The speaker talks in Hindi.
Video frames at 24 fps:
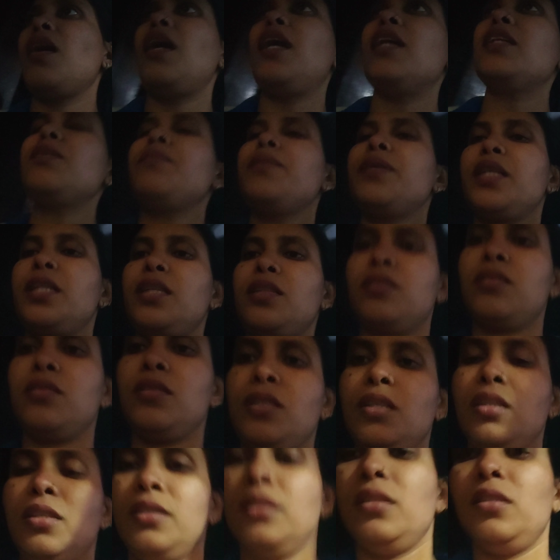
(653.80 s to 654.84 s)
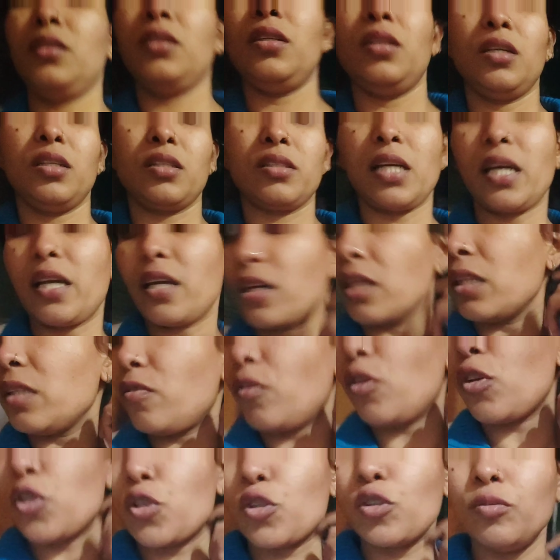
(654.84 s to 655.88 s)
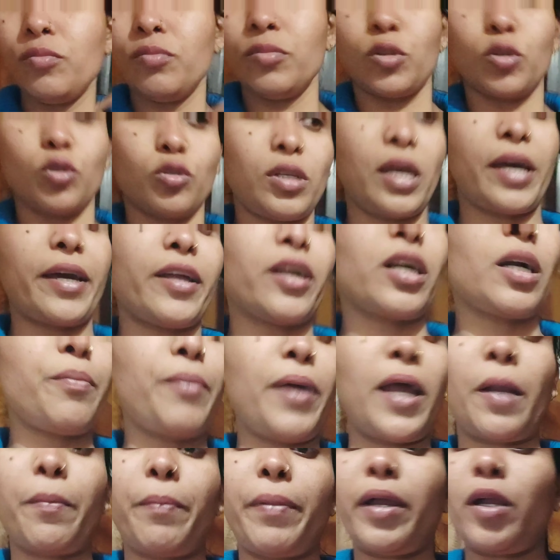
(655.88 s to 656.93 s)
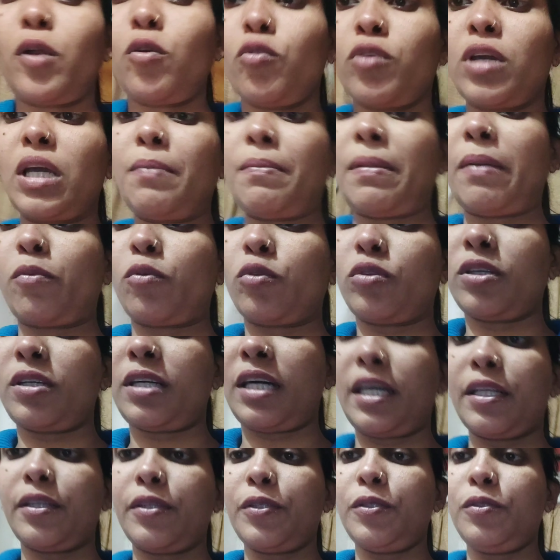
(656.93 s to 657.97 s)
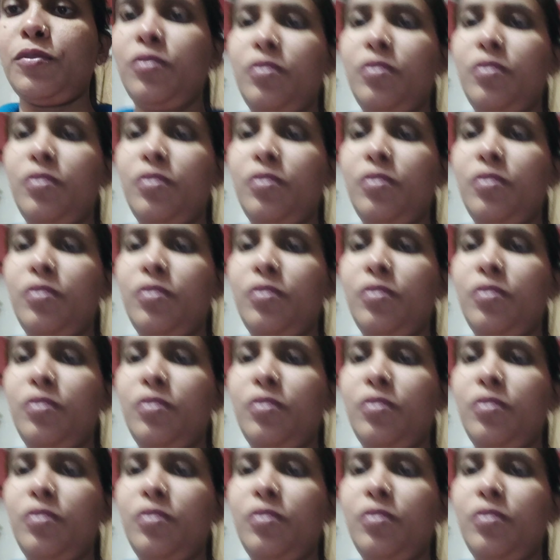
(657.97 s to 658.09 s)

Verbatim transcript: आज बेटा नायरा का वॉशरूम तो नायरा का बैग पैक हो गया मैं आपको दिखाती